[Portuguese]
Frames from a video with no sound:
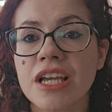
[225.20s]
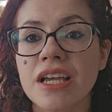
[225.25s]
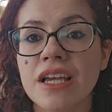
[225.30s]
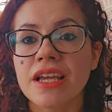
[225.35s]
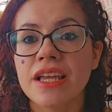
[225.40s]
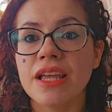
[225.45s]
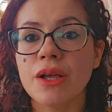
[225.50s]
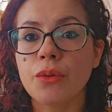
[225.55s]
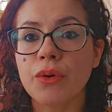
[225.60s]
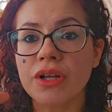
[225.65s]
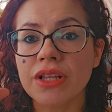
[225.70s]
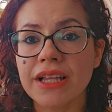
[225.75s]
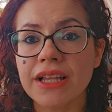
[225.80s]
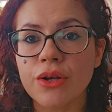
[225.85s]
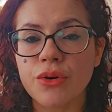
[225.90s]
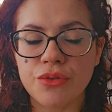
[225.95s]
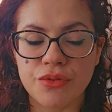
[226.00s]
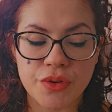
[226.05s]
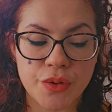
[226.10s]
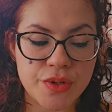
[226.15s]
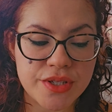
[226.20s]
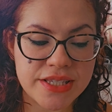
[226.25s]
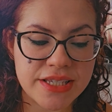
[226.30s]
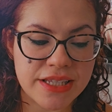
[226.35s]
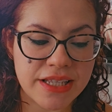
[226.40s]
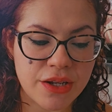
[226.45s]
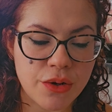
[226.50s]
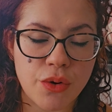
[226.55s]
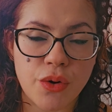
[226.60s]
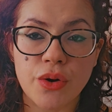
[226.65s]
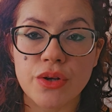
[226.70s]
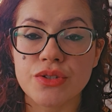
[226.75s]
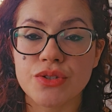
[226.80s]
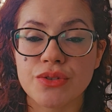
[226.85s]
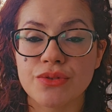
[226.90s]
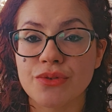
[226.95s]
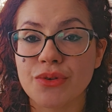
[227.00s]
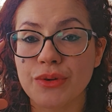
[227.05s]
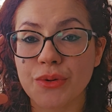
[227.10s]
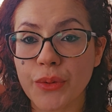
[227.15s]
E quando ela ouviu esse
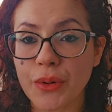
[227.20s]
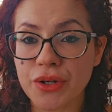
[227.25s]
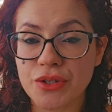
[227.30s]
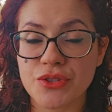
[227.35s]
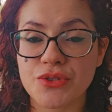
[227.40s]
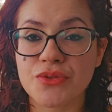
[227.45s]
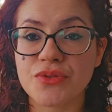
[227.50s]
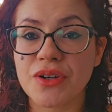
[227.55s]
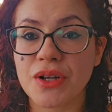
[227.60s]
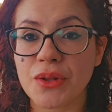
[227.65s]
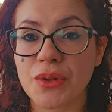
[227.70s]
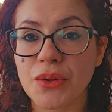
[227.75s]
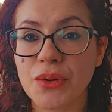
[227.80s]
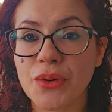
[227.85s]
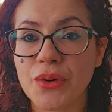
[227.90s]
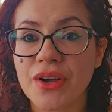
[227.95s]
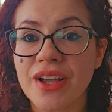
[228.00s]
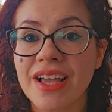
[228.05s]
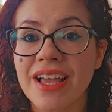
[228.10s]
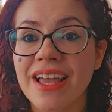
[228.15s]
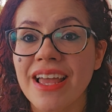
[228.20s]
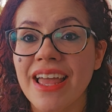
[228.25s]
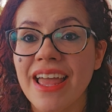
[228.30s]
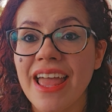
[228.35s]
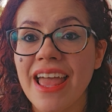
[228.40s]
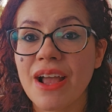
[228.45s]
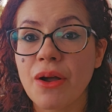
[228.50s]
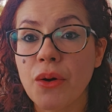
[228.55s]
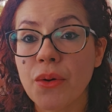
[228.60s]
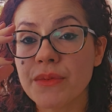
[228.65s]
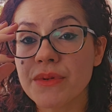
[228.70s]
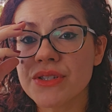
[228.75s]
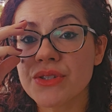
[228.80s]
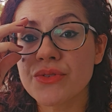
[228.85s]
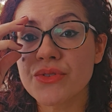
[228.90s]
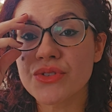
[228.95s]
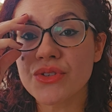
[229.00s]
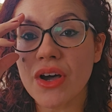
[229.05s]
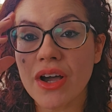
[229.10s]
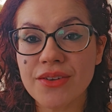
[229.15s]
negócio que o anjo falou, é como
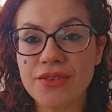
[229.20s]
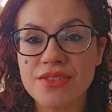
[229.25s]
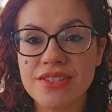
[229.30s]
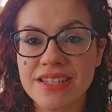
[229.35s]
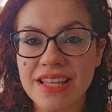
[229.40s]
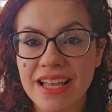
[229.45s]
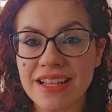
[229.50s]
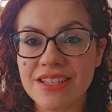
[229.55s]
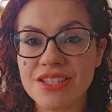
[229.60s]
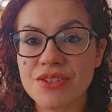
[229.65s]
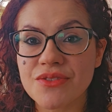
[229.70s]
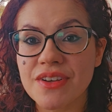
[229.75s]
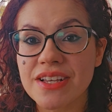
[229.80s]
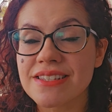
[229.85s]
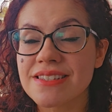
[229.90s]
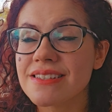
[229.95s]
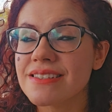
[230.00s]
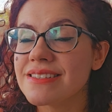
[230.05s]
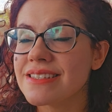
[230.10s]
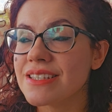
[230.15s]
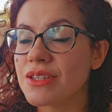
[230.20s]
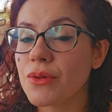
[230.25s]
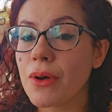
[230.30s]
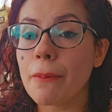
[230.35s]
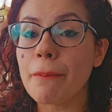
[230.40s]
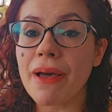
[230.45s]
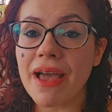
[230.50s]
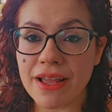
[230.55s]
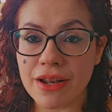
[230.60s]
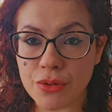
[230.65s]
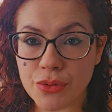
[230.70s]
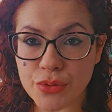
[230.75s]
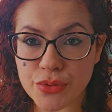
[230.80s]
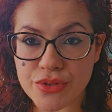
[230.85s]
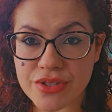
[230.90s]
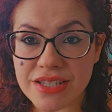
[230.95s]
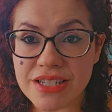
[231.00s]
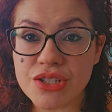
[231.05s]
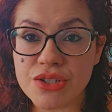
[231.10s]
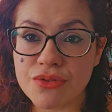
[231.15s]
se os olhos dela tivessem sido
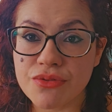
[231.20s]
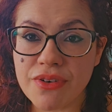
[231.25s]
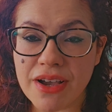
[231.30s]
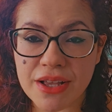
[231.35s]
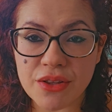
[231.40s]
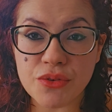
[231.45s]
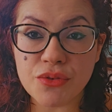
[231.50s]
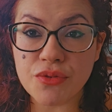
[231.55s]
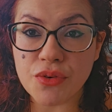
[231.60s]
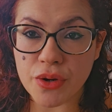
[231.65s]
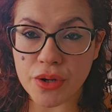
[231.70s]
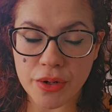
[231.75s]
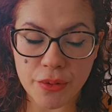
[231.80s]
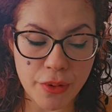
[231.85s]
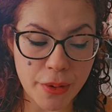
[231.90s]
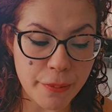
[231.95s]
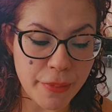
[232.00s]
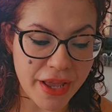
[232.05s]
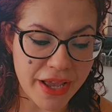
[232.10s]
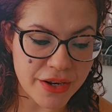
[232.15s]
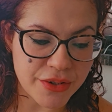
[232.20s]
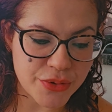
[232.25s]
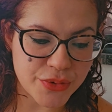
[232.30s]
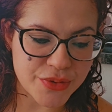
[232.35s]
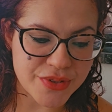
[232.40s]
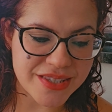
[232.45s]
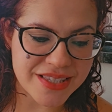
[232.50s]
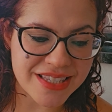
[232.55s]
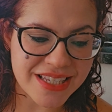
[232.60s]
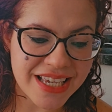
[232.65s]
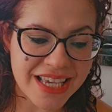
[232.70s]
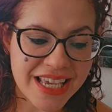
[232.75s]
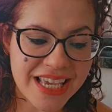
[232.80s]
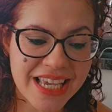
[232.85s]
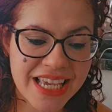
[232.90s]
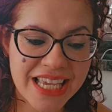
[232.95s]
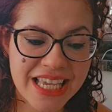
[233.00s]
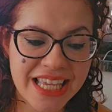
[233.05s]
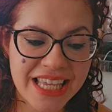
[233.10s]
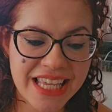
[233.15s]
abertos, e de fato foram abertos.
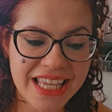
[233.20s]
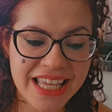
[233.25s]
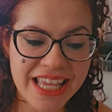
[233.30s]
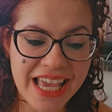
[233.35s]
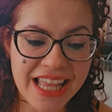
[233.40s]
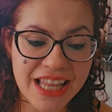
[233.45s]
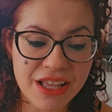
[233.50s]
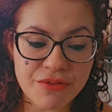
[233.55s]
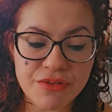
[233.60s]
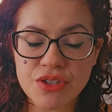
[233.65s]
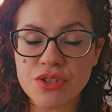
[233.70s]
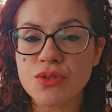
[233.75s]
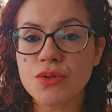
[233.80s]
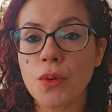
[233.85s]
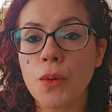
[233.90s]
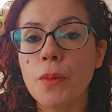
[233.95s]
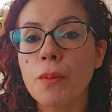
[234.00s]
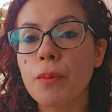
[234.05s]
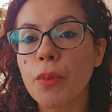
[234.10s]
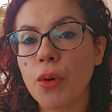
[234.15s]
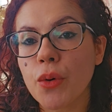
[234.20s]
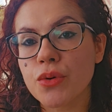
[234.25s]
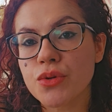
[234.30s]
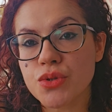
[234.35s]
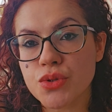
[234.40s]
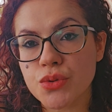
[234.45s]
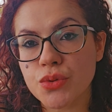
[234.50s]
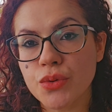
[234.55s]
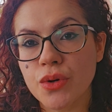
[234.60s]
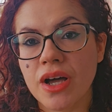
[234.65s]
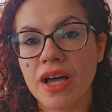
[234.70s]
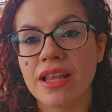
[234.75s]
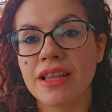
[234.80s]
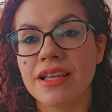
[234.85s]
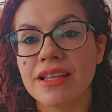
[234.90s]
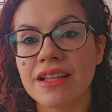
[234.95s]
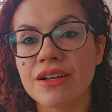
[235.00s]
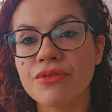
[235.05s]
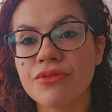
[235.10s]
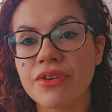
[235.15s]
E ela avistou um poço
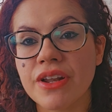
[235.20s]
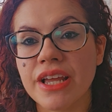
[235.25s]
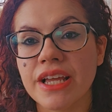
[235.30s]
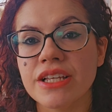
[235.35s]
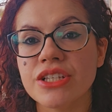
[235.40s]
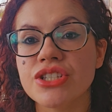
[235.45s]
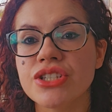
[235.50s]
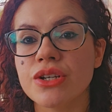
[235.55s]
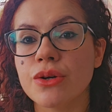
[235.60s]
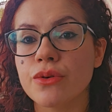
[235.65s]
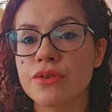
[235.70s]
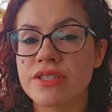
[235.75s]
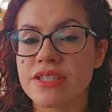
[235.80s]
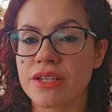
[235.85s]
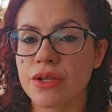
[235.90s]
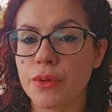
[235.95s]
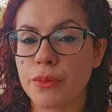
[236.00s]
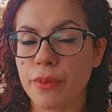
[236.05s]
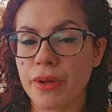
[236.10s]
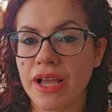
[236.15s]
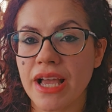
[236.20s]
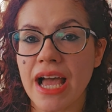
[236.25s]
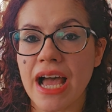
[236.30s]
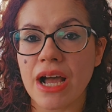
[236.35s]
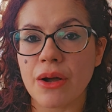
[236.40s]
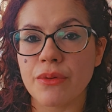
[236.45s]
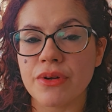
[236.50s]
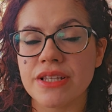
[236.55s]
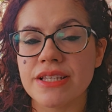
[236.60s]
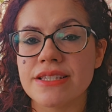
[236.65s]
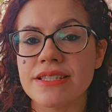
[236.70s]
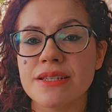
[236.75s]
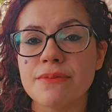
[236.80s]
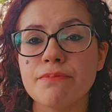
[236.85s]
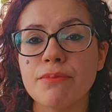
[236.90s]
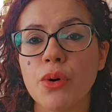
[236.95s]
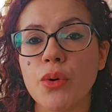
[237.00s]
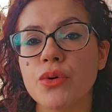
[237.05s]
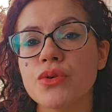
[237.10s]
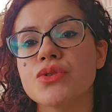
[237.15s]
ali na frente, conseguiu pegar água desse
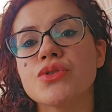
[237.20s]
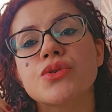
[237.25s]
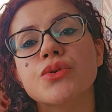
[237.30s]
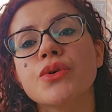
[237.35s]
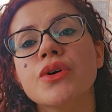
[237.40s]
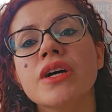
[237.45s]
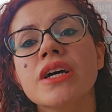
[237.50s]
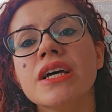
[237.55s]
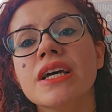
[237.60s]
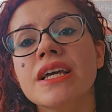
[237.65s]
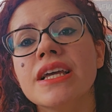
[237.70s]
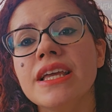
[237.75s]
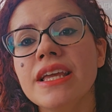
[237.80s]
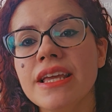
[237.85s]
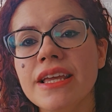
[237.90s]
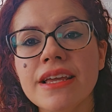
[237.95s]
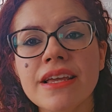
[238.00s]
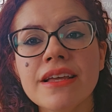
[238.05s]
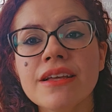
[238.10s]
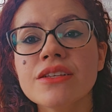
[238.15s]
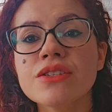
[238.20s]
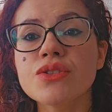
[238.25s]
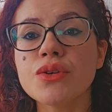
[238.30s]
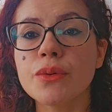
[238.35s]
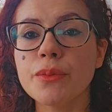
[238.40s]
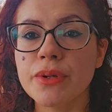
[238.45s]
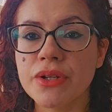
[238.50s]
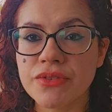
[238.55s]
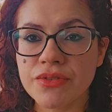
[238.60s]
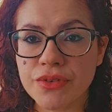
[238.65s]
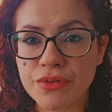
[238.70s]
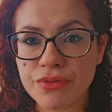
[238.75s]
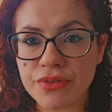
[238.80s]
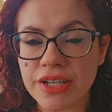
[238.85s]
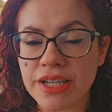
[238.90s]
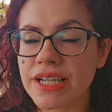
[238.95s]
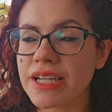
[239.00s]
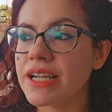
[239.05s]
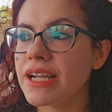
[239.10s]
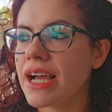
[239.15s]
poço e
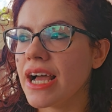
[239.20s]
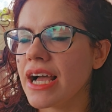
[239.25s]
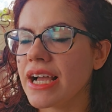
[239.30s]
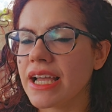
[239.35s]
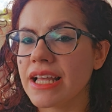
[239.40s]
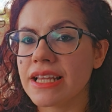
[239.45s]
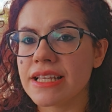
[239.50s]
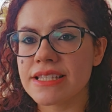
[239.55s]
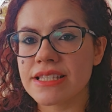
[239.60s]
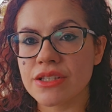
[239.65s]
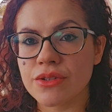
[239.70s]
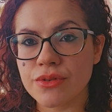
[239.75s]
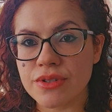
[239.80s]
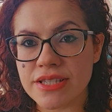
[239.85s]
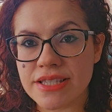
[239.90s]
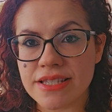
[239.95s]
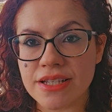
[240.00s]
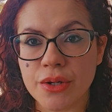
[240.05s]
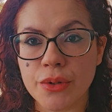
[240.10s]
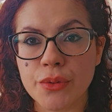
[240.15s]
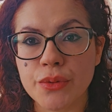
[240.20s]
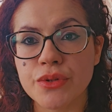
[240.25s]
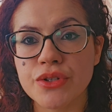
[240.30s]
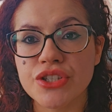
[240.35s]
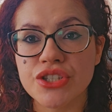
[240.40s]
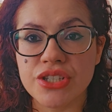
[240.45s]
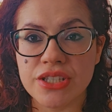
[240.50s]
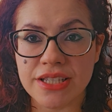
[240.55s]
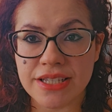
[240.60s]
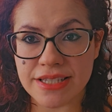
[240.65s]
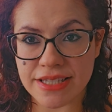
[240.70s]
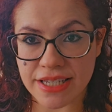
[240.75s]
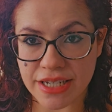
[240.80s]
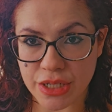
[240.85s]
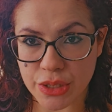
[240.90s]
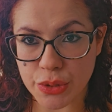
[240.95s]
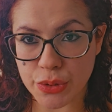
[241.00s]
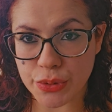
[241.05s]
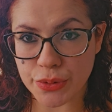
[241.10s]
sobreviver àquela situação de deserto.